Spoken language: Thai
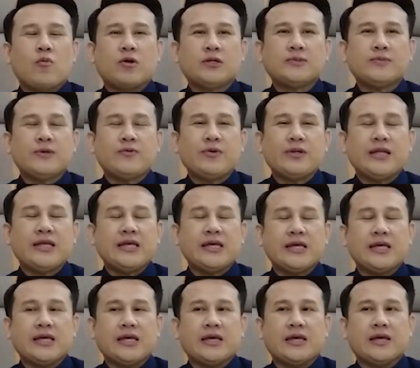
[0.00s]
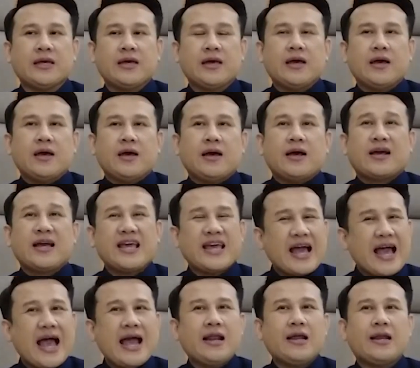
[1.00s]
มก็จะมีวิธี
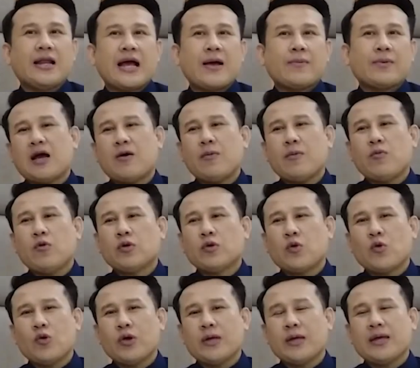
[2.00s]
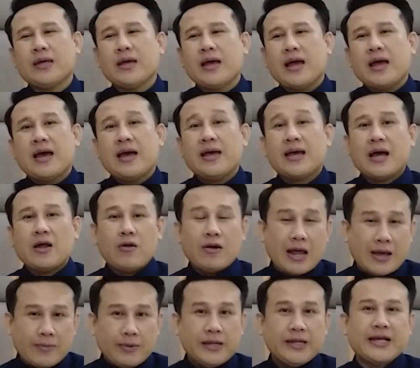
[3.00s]
ง่าย ๆ เลยนะครับเข้าไปพูดคุยให้เขาละ
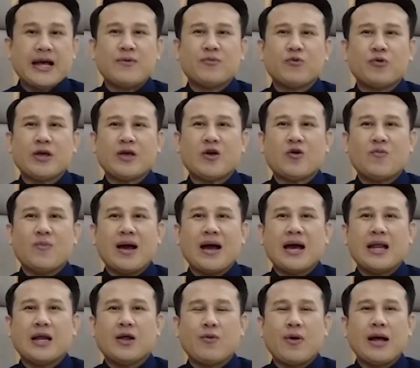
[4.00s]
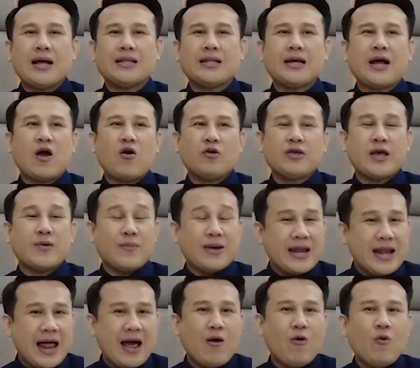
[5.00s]
ลายพฤติกรรมตัวเองออกมา หรือว่าถ้าเขายังไม่
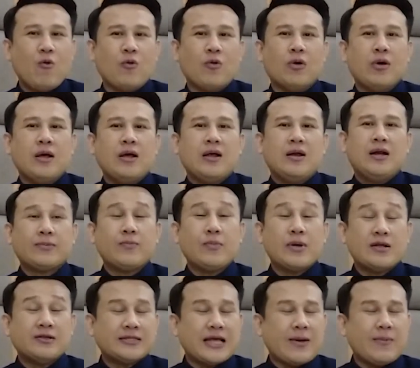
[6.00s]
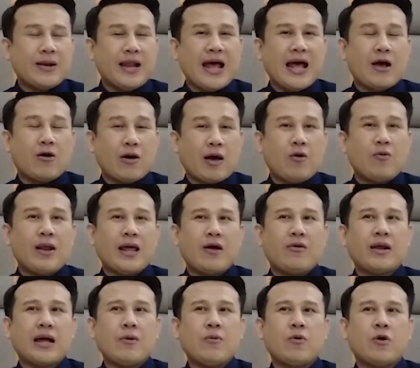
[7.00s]
เล่าเมื่อทราบปัญหาของเขาแล้ว
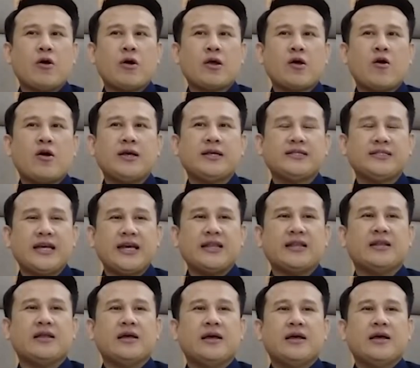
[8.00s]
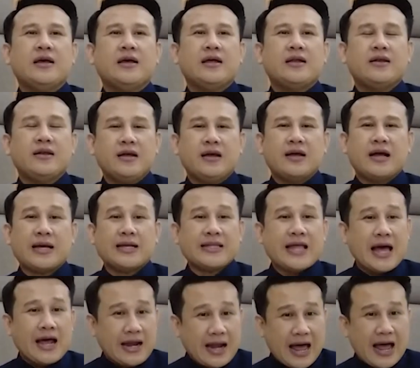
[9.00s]
นะครับผมก็ค่อย ๆ เช่นหนึ่งการ
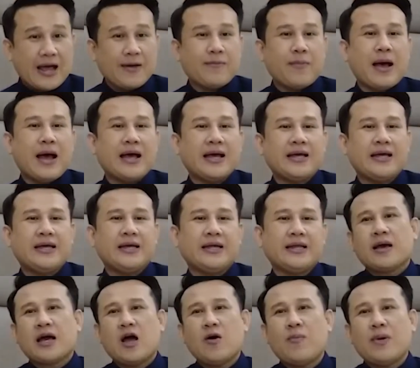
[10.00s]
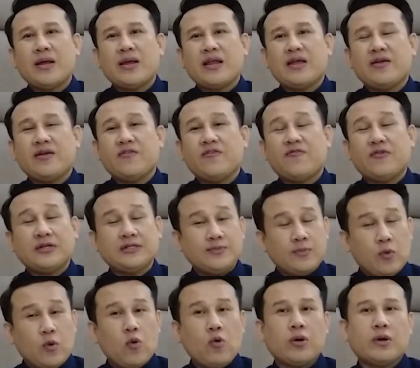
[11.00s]
ทักไลน์ไปเข้าไปใน
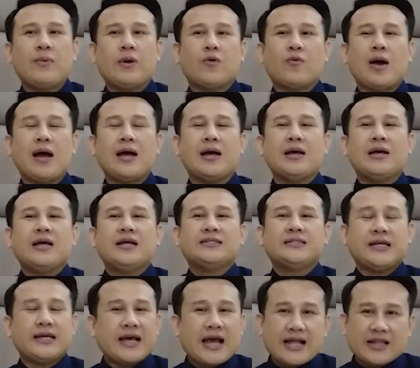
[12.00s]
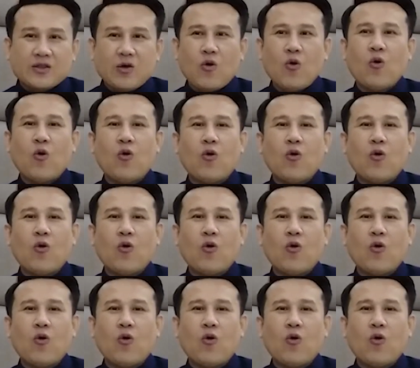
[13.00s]
Facebook หรือว่าใช้การโทร